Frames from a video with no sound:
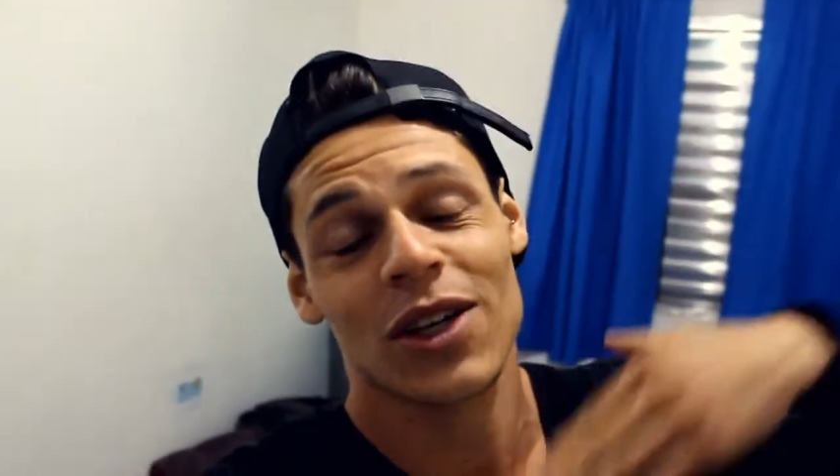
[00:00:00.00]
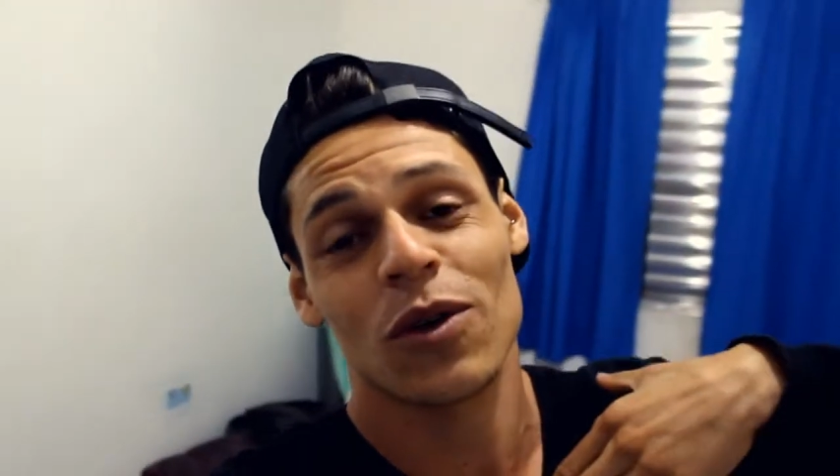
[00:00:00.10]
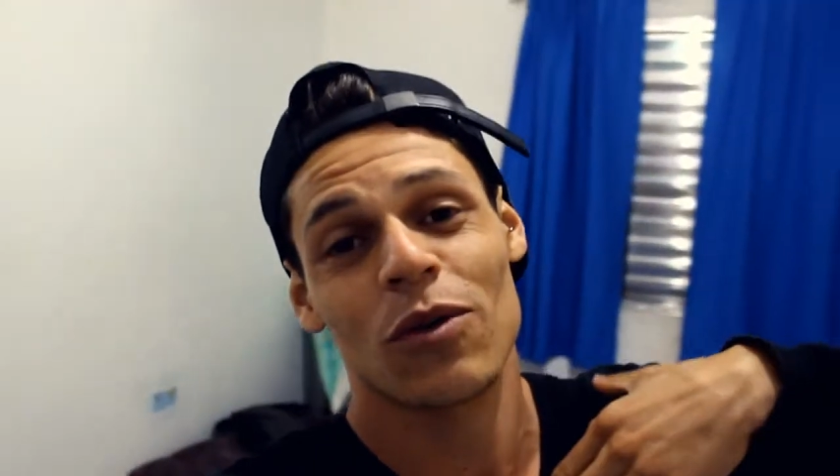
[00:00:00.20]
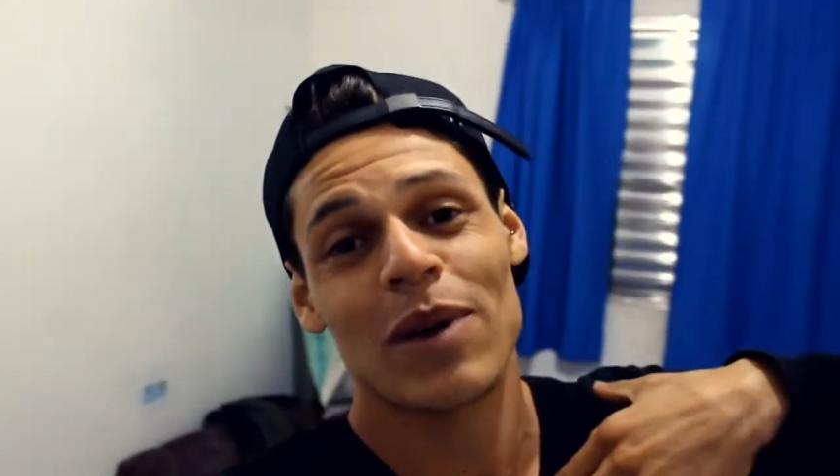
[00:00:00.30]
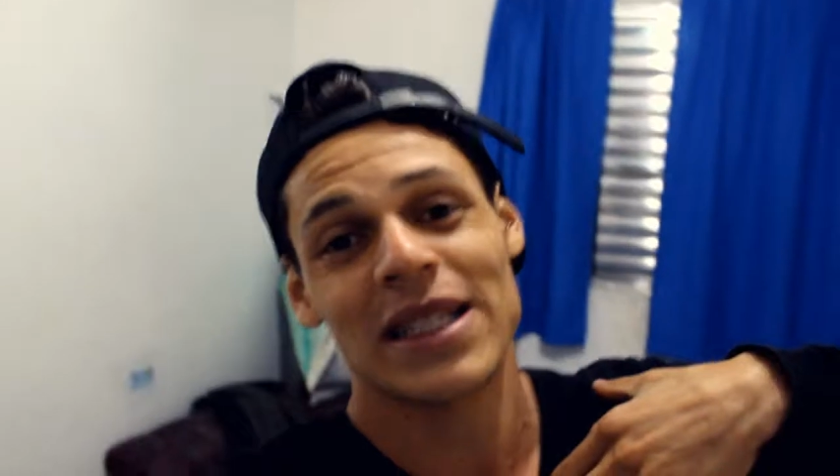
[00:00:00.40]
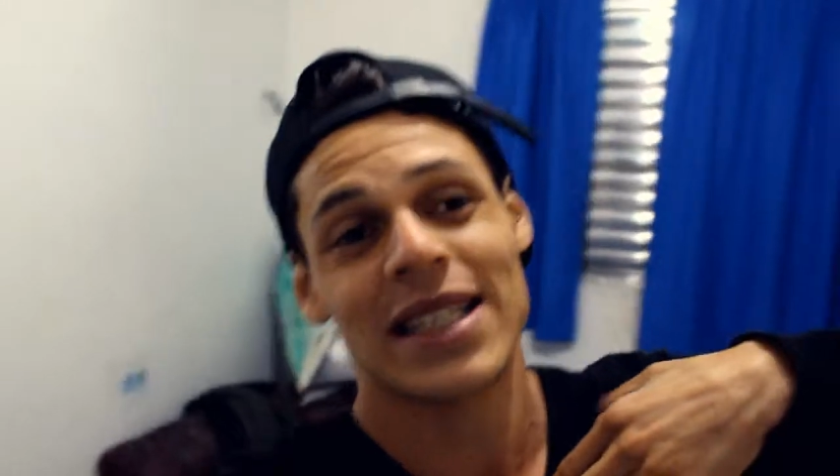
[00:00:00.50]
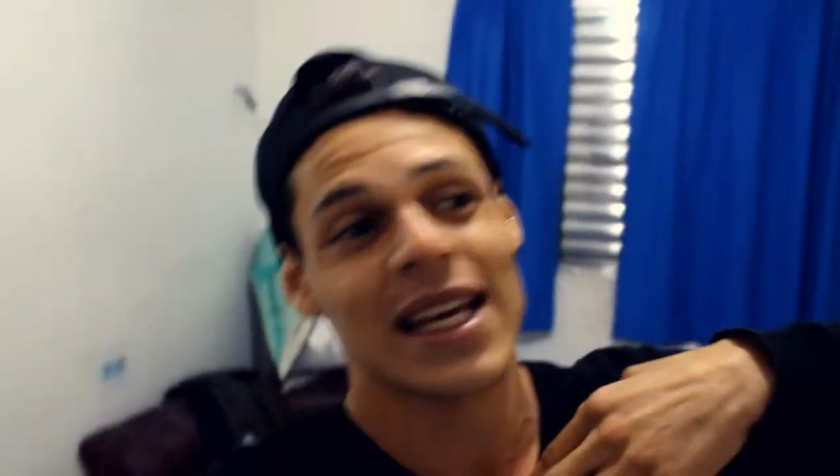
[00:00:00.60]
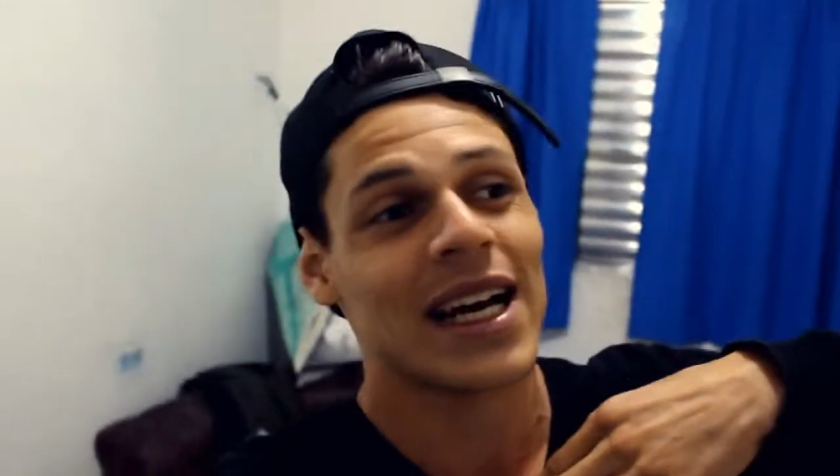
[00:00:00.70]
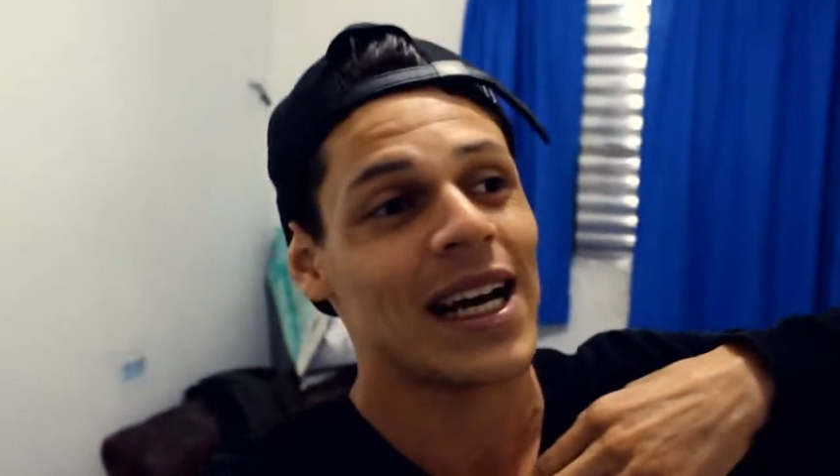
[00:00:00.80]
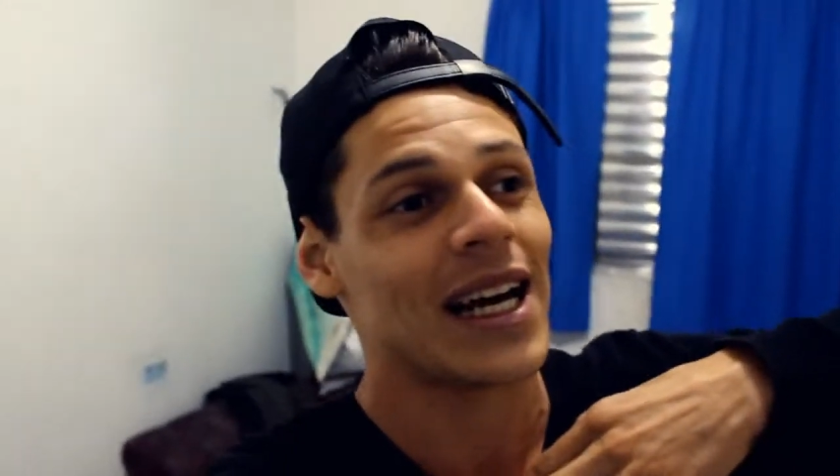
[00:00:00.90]
então eu
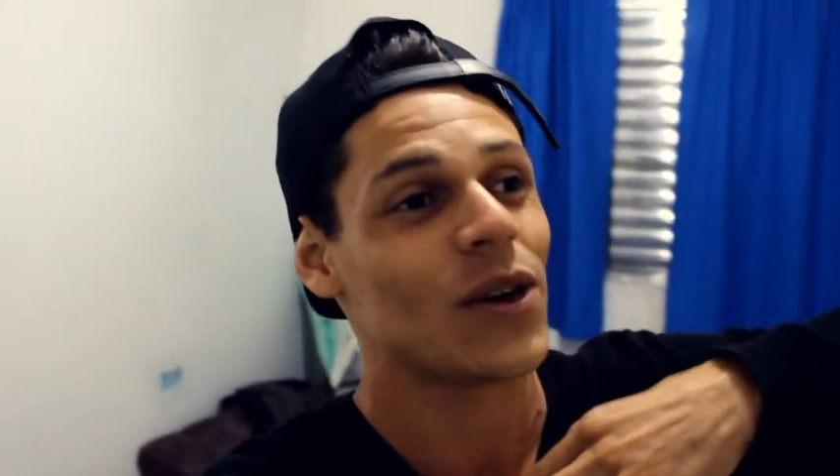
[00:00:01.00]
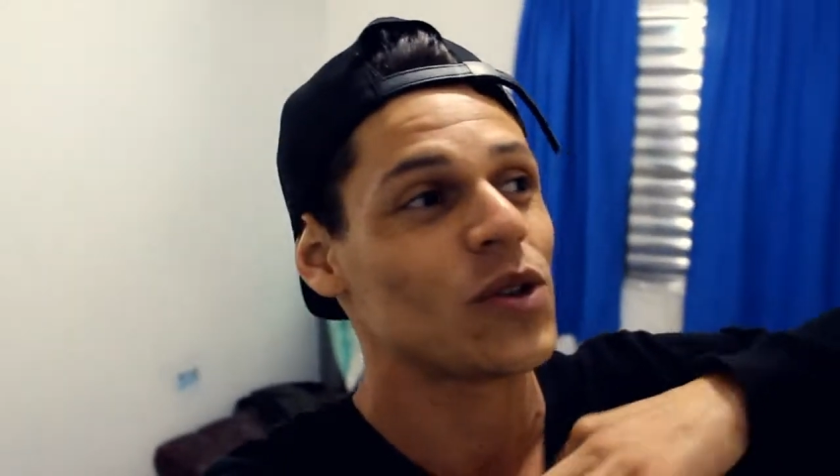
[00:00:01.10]
passei a,